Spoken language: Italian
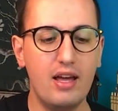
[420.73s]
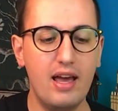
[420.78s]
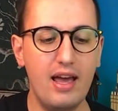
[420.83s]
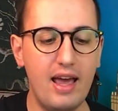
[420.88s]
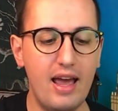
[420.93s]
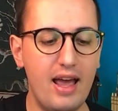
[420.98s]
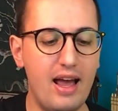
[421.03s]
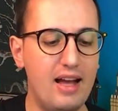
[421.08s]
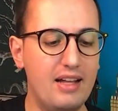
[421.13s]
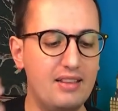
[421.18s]

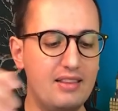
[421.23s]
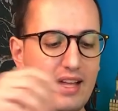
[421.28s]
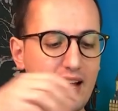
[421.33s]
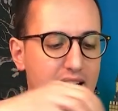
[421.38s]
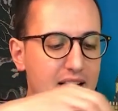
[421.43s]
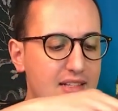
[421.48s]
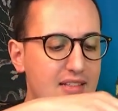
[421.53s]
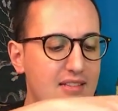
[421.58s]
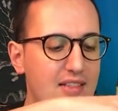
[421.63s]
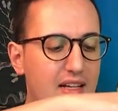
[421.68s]
e
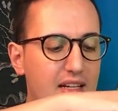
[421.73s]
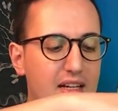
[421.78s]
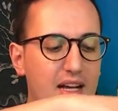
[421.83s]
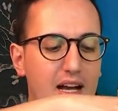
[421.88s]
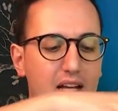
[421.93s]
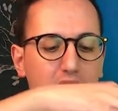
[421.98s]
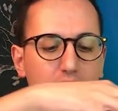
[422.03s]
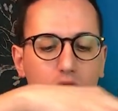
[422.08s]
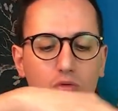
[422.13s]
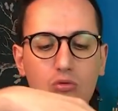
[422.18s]
andare a
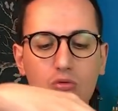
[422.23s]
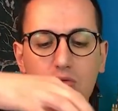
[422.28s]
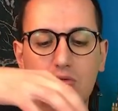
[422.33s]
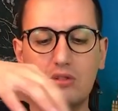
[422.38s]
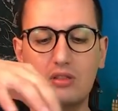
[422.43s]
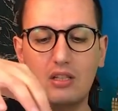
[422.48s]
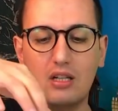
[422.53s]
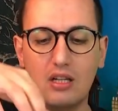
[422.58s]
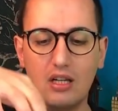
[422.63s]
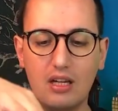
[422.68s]
staccare
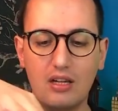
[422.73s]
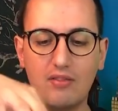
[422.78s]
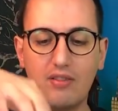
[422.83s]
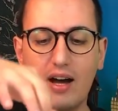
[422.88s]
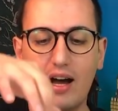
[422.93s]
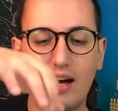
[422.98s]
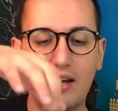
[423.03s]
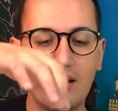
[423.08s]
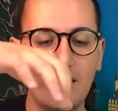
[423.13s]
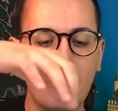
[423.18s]
tutti i
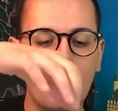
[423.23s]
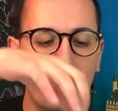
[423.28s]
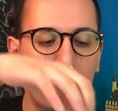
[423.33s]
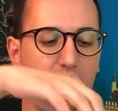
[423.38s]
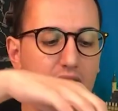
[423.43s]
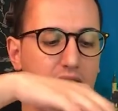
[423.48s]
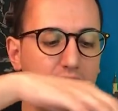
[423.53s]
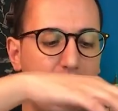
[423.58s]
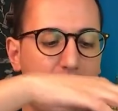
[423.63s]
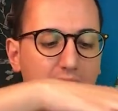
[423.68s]

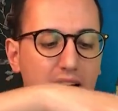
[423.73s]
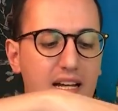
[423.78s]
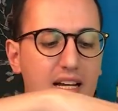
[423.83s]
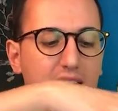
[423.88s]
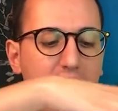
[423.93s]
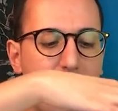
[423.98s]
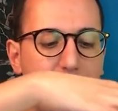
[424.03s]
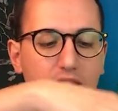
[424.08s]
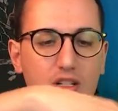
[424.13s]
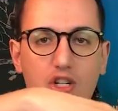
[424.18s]
vari
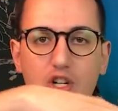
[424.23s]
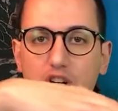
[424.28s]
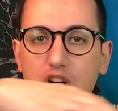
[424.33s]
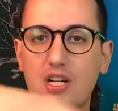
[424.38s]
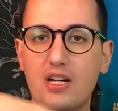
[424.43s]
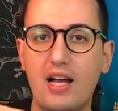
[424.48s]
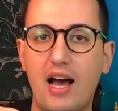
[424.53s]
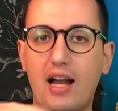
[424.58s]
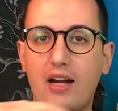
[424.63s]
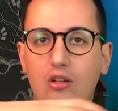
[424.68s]
agganci
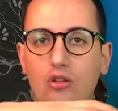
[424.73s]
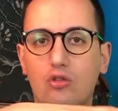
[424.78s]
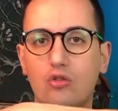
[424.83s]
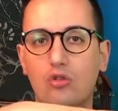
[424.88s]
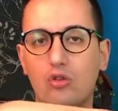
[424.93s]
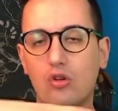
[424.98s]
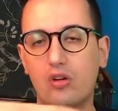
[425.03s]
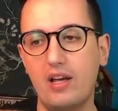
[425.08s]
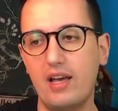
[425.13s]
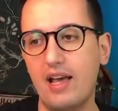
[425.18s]
in
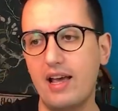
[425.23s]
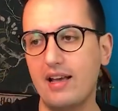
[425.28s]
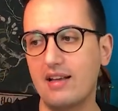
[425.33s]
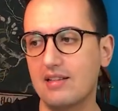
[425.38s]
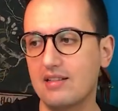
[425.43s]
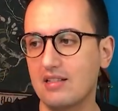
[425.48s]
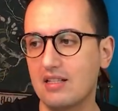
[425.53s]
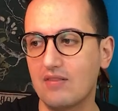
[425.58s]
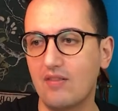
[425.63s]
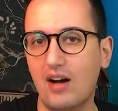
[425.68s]
alto e
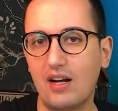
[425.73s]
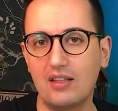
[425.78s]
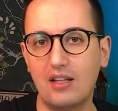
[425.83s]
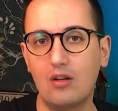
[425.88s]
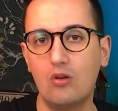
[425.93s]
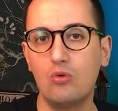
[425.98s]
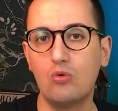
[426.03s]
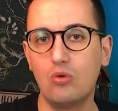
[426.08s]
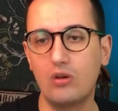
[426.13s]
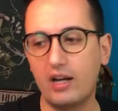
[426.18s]
si va ad
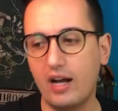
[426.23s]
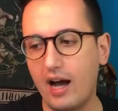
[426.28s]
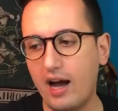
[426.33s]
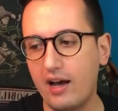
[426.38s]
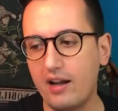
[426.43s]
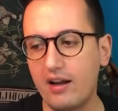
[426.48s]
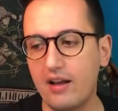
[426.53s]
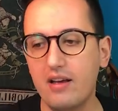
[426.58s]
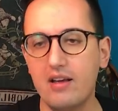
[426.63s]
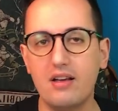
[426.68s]

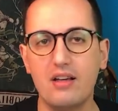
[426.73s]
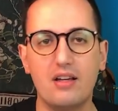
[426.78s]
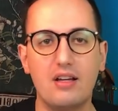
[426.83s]
allungare